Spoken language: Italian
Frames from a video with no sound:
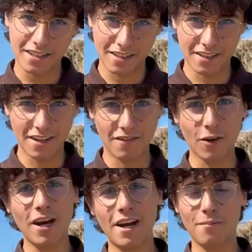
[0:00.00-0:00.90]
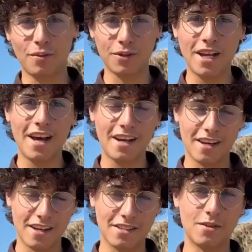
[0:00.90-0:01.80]
chi, eh, volere è
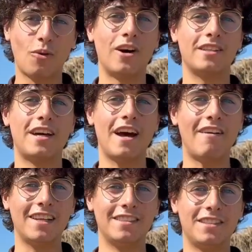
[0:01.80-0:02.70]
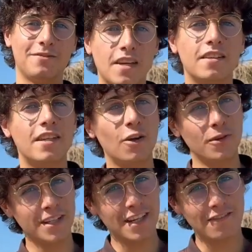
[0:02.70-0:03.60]
potere e si può andare avanti.
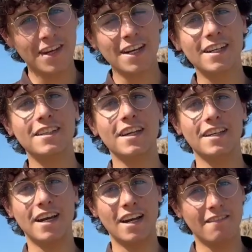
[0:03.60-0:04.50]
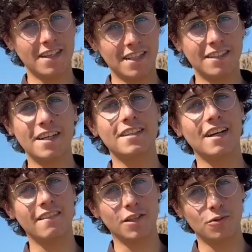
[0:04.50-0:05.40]
Dal lunedì al venerdì, dalle
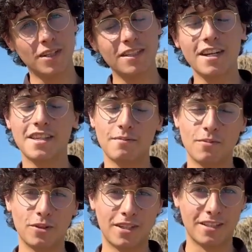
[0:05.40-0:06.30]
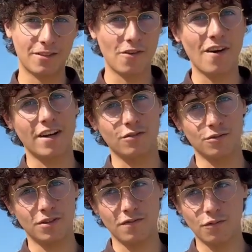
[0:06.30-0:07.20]
20.30 alle 21.30 mi potrete trovare
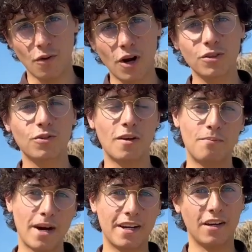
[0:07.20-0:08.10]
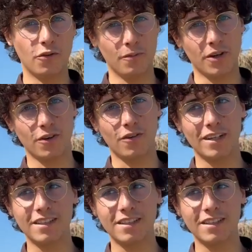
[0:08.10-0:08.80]
su TV8 al panel numero